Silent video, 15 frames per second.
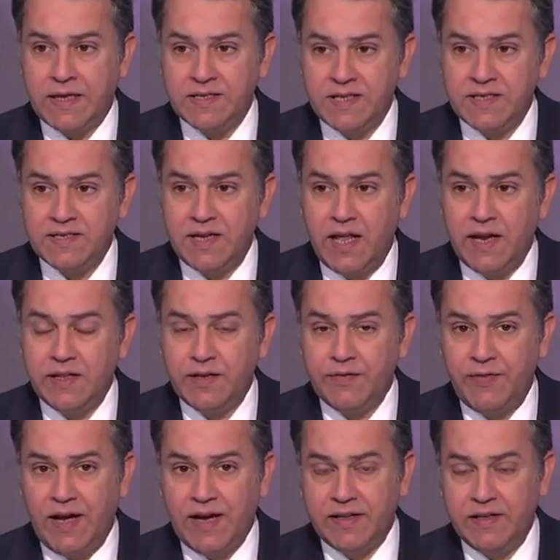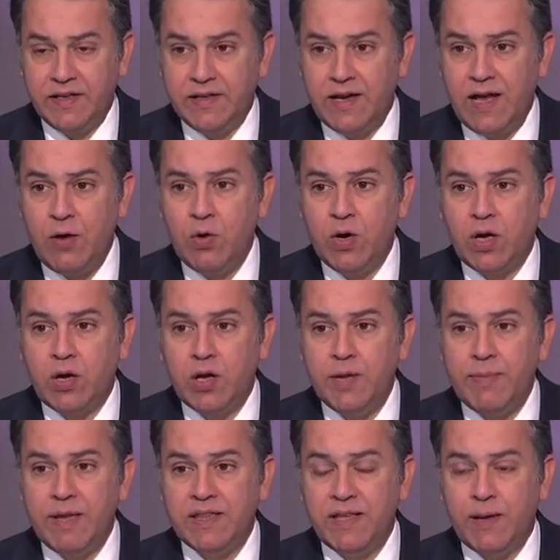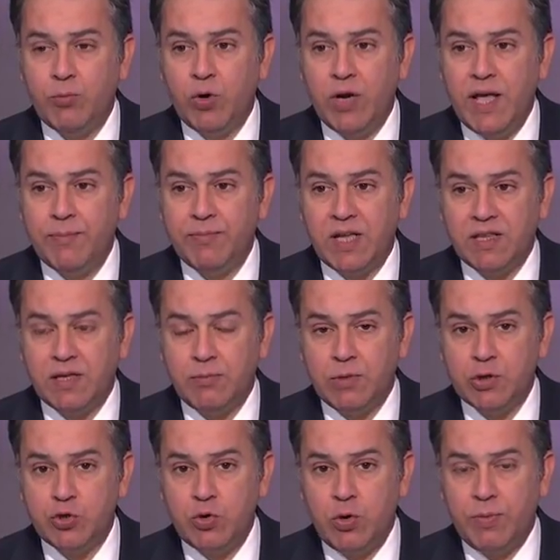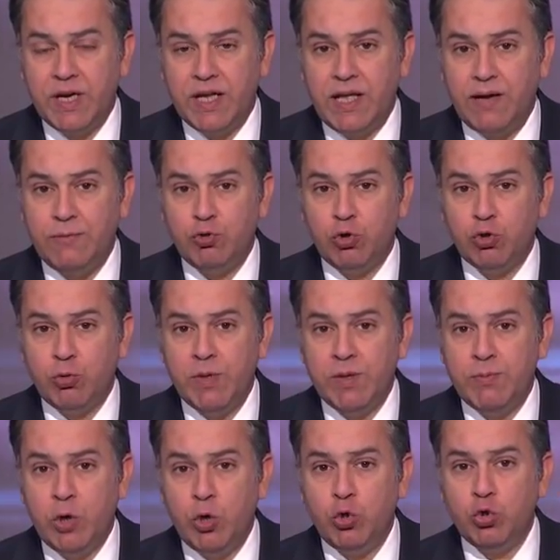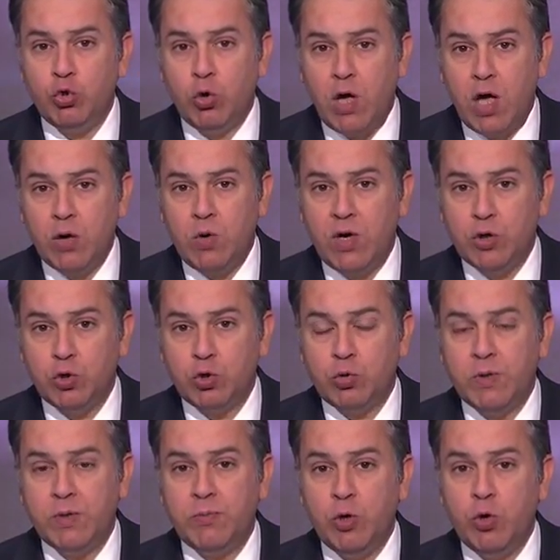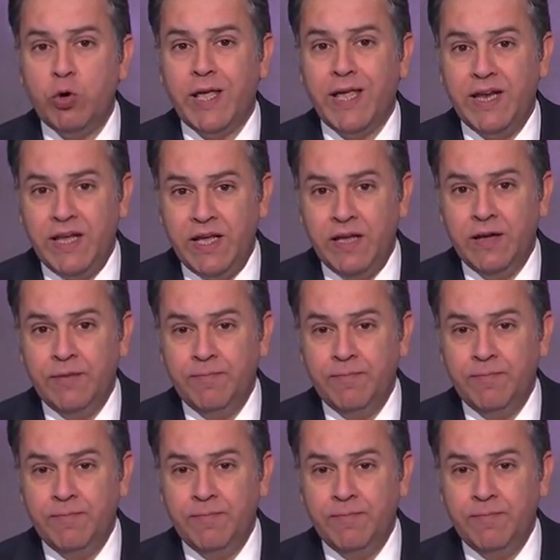هستاذن حضرتك في حاجتين الاول القيمه التمويليه بتاعه المشروع بنتكلم 300 مليون دولار ولا 300 مليون جنيه